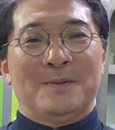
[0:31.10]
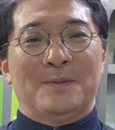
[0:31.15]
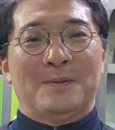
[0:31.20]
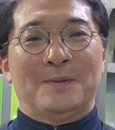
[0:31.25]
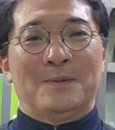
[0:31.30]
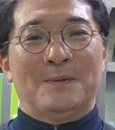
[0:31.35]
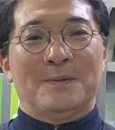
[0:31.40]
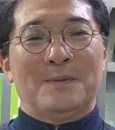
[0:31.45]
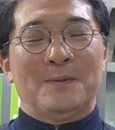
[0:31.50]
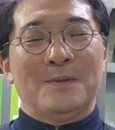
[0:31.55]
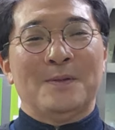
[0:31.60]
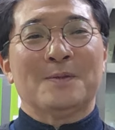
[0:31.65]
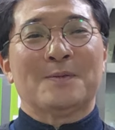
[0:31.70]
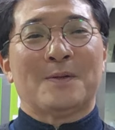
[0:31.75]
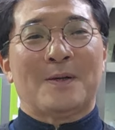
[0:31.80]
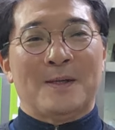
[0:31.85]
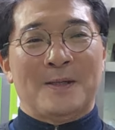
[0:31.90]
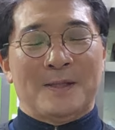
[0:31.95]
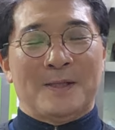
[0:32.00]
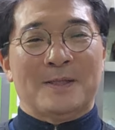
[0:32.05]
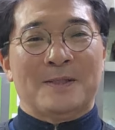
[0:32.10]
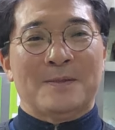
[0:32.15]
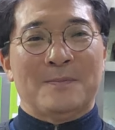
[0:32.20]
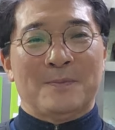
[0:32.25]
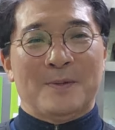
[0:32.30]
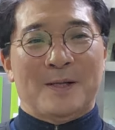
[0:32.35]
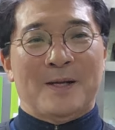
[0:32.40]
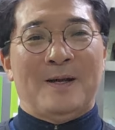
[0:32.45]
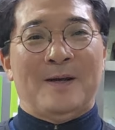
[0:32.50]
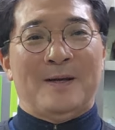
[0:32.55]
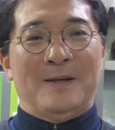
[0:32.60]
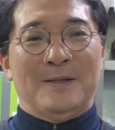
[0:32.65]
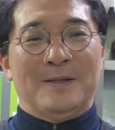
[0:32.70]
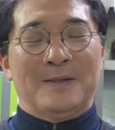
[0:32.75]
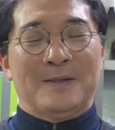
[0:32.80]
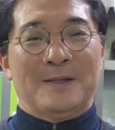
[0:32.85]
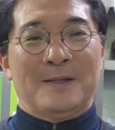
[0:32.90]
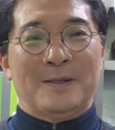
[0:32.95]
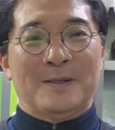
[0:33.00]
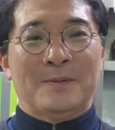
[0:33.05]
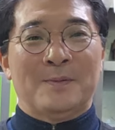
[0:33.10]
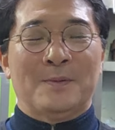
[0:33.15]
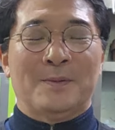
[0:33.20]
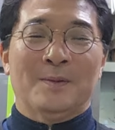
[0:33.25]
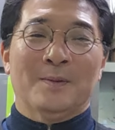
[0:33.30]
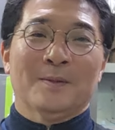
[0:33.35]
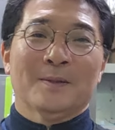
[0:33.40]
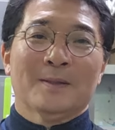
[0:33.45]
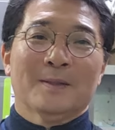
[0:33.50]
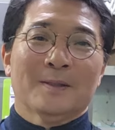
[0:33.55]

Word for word: 어, 올릴 수 아니겠습니까? 차례도.